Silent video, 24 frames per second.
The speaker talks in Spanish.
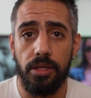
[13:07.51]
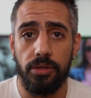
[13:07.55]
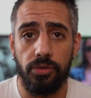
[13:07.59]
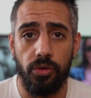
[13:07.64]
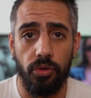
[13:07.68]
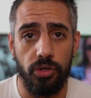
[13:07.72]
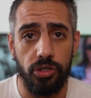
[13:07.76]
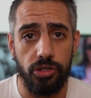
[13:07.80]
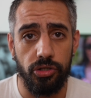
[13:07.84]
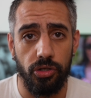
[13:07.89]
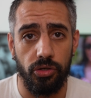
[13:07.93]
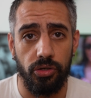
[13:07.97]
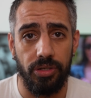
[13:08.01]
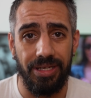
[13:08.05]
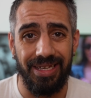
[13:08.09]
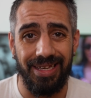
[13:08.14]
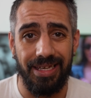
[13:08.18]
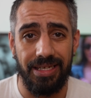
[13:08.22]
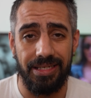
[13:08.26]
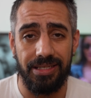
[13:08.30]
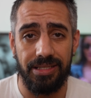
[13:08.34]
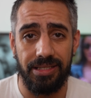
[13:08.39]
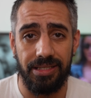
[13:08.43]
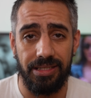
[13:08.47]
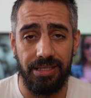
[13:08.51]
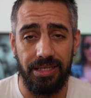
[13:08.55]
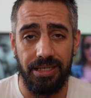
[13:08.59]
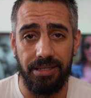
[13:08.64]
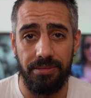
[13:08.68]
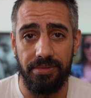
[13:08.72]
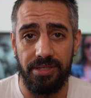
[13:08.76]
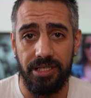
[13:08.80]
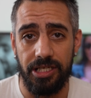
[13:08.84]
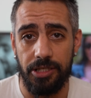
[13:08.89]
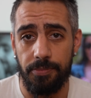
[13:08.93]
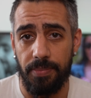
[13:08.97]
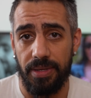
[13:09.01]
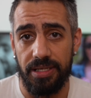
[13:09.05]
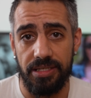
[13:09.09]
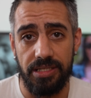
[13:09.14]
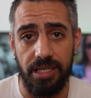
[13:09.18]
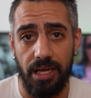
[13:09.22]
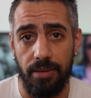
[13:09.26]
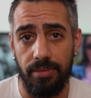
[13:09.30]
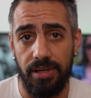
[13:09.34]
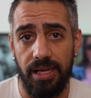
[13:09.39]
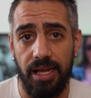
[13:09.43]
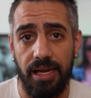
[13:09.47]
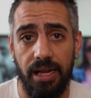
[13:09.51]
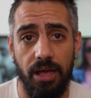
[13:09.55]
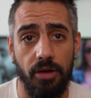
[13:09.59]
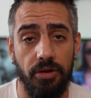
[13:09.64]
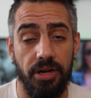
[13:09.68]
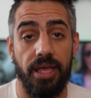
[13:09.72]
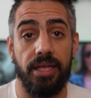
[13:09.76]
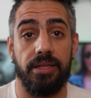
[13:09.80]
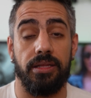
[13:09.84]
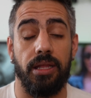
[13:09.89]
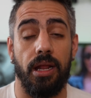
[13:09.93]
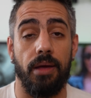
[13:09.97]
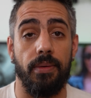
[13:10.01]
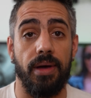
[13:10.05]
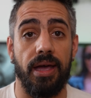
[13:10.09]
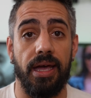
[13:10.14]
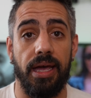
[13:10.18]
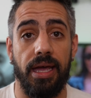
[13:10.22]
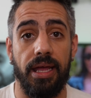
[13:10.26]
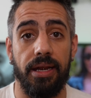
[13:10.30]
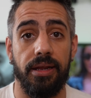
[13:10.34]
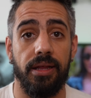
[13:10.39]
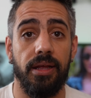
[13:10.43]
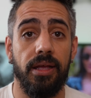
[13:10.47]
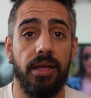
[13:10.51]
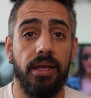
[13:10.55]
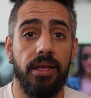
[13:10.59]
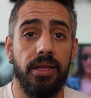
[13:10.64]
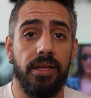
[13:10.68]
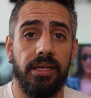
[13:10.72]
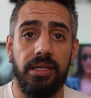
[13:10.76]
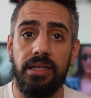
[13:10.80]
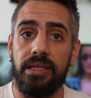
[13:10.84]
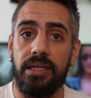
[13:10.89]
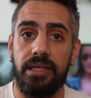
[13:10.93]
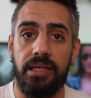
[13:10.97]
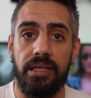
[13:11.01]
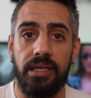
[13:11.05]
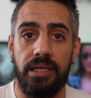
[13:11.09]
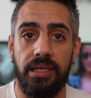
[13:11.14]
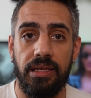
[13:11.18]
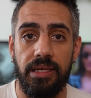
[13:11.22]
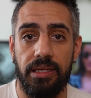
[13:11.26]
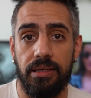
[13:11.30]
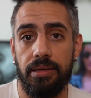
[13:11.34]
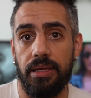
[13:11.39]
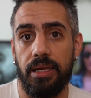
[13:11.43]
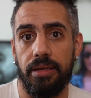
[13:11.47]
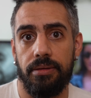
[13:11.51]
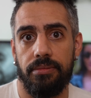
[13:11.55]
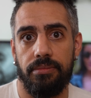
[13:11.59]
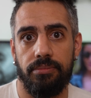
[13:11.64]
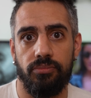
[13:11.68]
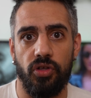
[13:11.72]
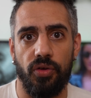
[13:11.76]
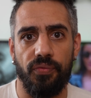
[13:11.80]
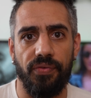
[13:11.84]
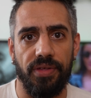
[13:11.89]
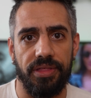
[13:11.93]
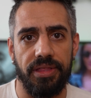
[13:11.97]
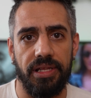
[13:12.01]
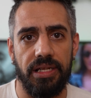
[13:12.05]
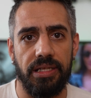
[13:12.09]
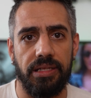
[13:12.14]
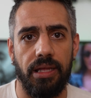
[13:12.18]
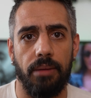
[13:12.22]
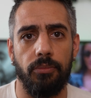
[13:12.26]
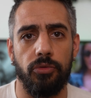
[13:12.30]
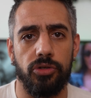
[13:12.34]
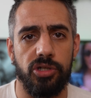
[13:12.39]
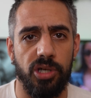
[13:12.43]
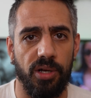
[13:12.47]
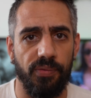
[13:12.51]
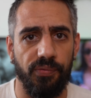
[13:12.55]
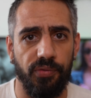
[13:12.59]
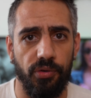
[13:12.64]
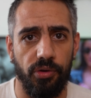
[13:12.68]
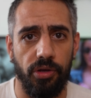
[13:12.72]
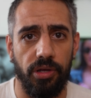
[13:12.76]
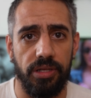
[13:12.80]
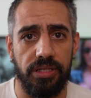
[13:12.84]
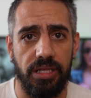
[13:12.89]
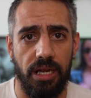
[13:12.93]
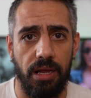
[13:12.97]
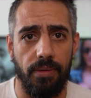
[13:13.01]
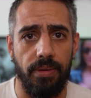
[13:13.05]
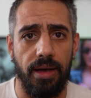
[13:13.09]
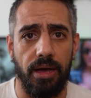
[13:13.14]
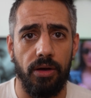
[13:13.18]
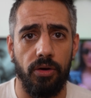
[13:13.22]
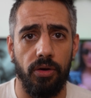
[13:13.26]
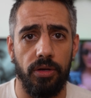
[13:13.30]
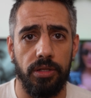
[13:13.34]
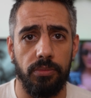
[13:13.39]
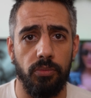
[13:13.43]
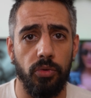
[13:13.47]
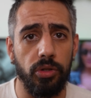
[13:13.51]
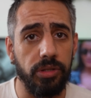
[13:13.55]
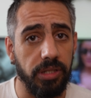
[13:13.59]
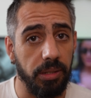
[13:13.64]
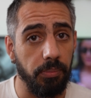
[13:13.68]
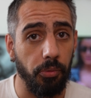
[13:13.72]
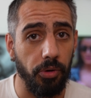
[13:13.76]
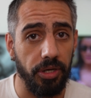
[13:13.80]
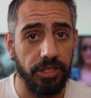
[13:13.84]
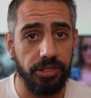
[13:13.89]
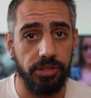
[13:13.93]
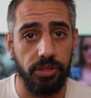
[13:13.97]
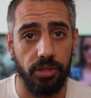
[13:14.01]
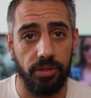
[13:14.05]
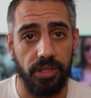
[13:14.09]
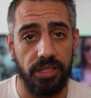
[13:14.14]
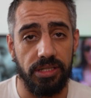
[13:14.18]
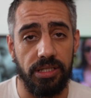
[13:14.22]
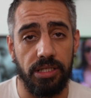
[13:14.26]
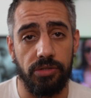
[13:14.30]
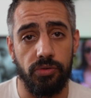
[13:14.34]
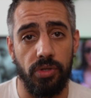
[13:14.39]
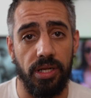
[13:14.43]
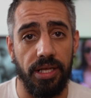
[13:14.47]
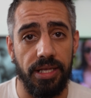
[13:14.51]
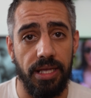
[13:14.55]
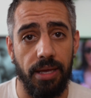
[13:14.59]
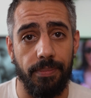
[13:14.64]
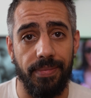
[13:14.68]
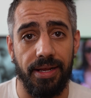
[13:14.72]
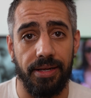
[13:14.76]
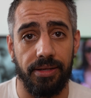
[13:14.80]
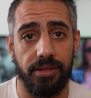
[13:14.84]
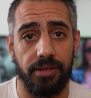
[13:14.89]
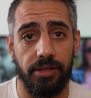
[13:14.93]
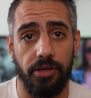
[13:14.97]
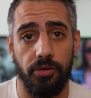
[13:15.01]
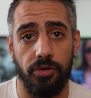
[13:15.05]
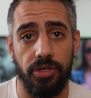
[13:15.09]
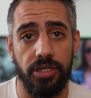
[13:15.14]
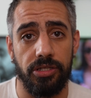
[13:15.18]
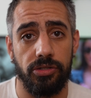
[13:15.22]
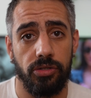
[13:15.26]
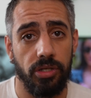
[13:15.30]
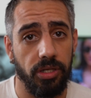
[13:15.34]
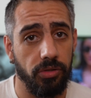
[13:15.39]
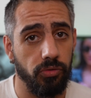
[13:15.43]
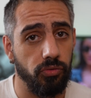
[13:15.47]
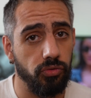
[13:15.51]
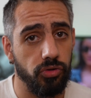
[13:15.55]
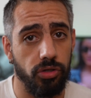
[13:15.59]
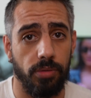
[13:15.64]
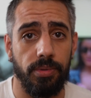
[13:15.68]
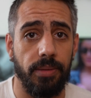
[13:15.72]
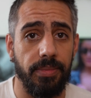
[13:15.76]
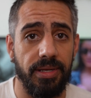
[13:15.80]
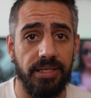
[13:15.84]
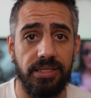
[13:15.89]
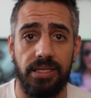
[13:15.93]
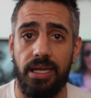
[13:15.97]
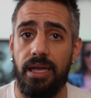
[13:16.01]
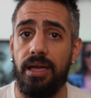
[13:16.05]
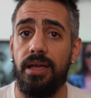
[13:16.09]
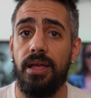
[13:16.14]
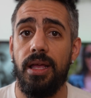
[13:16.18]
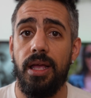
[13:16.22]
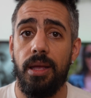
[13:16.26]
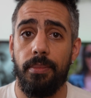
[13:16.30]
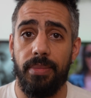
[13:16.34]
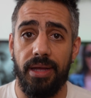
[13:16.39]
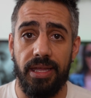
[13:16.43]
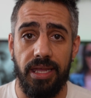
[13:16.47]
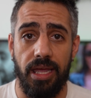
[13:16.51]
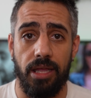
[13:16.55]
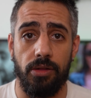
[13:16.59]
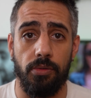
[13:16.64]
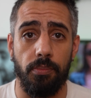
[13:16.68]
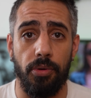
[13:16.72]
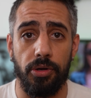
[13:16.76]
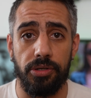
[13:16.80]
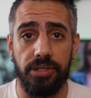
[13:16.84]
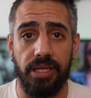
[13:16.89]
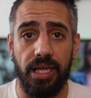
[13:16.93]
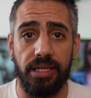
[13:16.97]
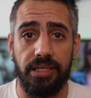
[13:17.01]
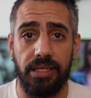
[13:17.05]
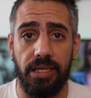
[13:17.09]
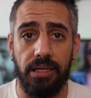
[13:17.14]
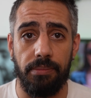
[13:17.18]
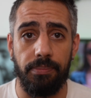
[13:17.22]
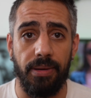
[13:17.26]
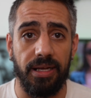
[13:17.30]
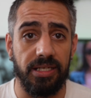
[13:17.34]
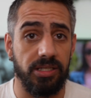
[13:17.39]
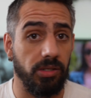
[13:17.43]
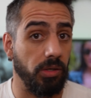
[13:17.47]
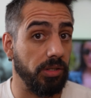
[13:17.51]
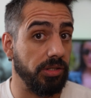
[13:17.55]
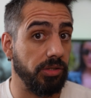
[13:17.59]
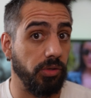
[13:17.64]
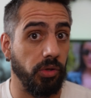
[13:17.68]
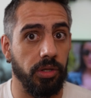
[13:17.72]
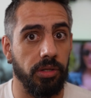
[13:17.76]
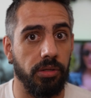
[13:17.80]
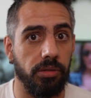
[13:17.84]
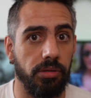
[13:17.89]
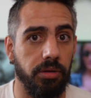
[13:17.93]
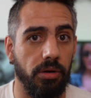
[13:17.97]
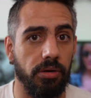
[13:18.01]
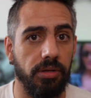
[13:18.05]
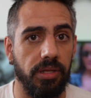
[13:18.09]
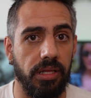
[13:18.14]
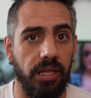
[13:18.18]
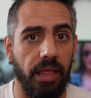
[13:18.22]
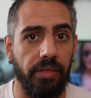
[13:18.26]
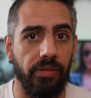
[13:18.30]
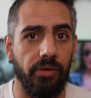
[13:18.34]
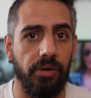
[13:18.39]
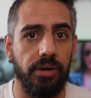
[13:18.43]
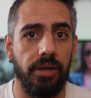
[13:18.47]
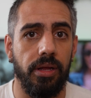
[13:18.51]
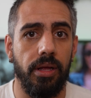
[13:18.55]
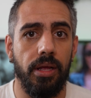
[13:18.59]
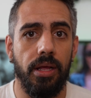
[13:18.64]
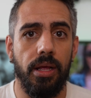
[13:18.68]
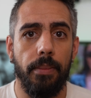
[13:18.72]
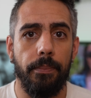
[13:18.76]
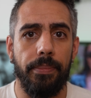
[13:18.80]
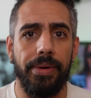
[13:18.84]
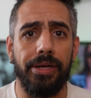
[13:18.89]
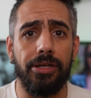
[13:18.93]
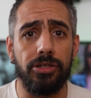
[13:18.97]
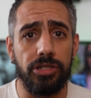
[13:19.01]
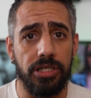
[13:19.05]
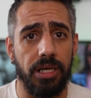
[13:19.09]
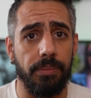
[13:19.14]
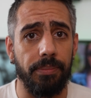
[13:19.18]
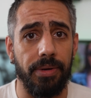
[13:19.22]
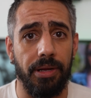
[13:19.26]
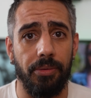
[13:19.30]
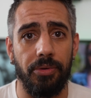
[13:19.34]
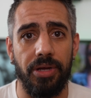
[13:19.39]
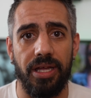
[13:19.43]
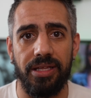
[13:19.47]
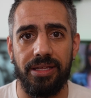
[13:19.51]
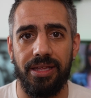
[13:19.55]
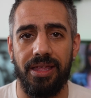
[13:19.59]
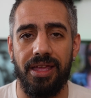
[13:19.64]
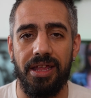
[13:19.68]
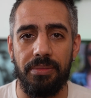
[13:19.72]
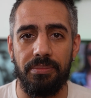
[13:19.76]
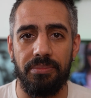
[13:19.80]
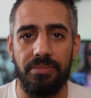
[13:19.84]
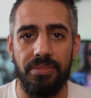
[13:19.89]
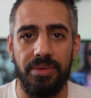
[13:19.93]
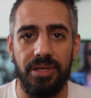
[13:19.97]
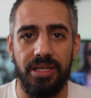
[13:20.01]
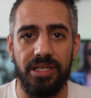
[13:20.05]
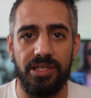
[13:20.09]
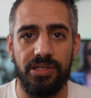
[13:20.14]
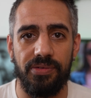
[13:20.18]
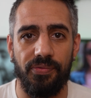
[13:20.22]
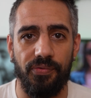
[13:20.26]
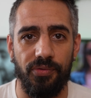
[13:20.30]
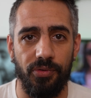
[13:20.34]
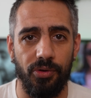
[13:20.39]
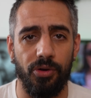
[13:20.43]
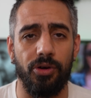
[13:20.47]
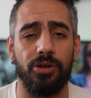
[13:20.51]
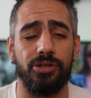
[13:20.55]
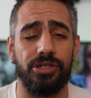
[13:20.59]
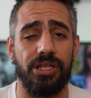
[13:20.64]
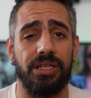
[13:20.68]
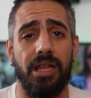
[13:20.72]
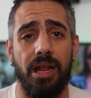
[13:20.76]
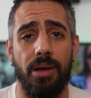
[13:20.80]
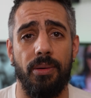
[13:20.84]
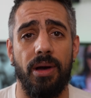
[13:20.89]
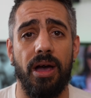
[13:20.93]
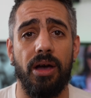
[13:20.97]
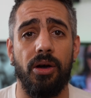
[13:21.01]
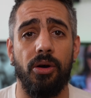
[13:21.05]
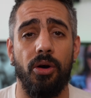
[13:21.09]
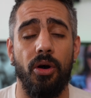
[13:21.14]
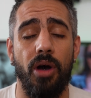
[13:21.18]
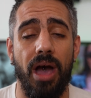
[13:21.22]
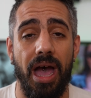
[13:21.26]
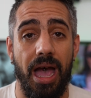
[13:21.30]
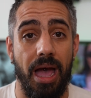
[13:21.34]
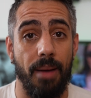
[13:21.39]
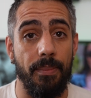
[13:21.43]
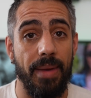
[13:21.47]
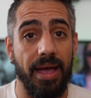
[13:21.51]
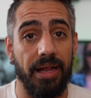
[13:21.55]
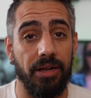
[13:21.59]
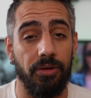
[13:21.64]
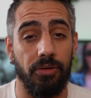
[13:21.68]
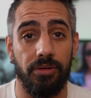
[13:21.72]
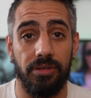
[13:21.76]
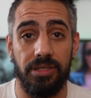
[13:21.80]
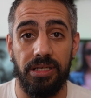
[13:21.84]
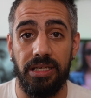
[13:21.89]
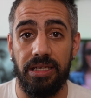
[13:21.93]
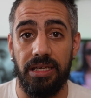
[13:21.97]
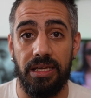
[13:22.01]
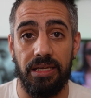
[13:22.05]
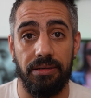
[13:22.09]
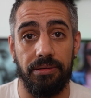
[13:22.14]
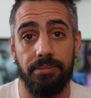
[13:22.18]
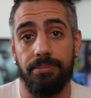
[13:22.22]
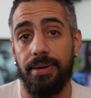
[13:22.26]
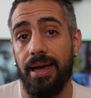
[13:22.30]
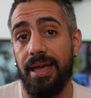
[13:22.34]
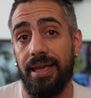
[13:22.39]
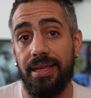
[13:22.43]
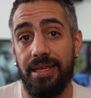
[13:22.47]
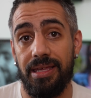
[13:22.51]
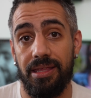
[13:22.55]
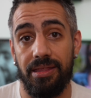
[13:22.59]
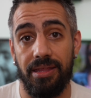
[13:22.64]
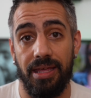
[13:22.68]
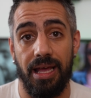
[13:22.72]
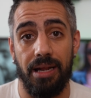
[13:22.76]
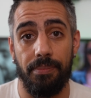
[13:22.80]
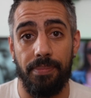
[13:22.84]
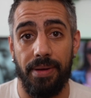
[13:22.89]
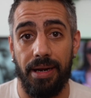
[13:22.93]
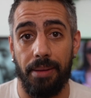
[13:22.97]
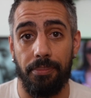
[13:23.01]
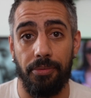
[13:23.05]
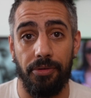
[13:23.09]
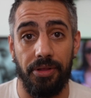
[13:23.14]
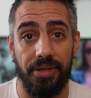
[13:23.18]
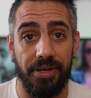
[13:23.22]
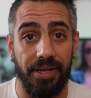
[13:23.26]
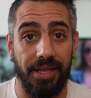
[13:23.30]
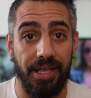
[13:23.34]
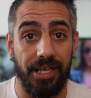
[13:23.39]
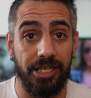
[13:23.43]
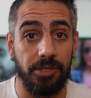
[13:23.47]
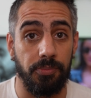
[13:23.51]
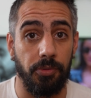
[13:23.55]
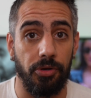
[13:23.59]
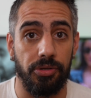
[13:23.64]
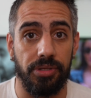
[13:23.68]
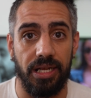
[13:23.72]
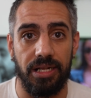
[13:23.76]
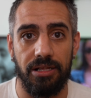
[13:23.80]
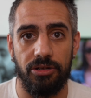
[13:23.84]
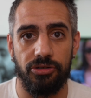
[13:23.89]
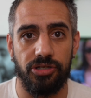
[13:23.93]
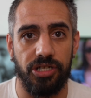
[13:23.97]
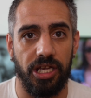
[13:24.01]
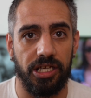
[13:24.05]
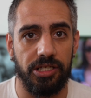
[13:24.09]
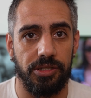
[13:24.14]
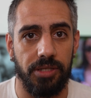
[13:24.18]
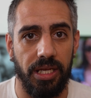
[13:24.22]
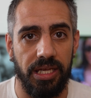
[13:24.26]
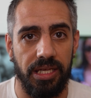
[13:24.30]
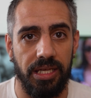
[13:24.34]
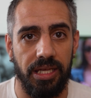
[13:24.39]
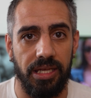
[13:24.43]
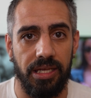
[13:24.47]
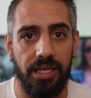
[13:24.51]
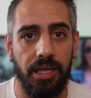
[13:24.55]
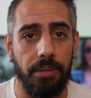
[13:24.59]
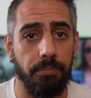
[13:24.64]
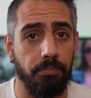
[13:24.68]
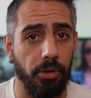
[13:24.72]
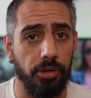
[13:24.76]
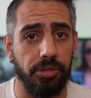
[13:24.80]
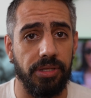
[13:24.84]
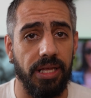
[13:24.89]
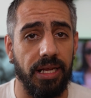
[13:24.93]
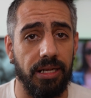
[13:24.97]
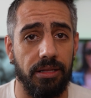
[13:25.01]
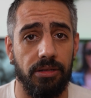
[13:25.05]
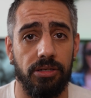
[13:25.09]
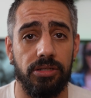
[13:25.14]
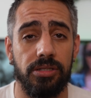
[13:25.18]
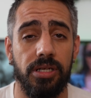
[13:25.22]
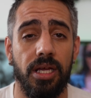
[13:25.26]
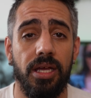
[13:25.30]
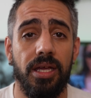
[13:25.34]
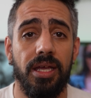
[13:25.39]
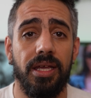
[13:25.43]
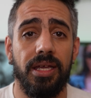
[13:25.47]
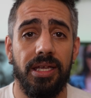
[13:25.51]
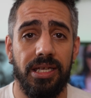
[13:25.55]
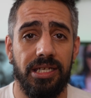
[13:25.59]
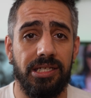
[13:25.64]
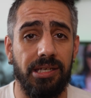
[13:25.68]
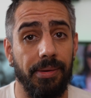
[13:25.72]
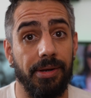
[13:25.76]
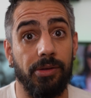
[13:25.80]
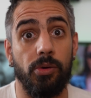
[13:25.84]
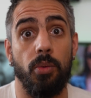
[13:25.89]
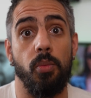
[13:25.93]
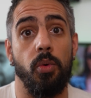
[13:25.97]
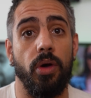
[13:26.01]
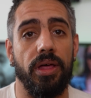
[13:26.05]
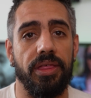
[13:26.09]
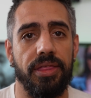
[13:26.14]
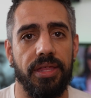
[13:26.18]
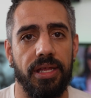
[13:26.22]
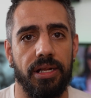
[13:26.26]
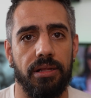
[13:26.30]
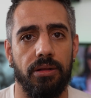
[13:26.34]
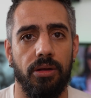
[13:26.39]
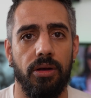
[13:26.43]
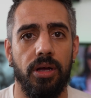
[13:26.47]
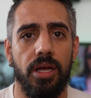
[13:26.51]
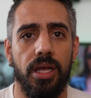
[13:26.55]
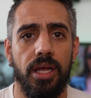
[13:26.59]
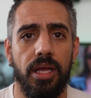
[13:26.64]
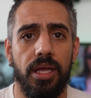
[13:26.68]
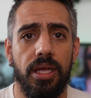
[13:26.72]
Todo eso es indispensable a la hora de trabajar y nos facilita mucho el flujo de trabajo en multipuesto, que se suele llamar, que hoy estoy en un sobremesa, mañana en un portátil, pasado estoy en otro ordenador, pero siempre voy a tener mis flujos de trabajo a mano y va ideal para poder exportarlos y, importarlos y saber cómo hacerlo.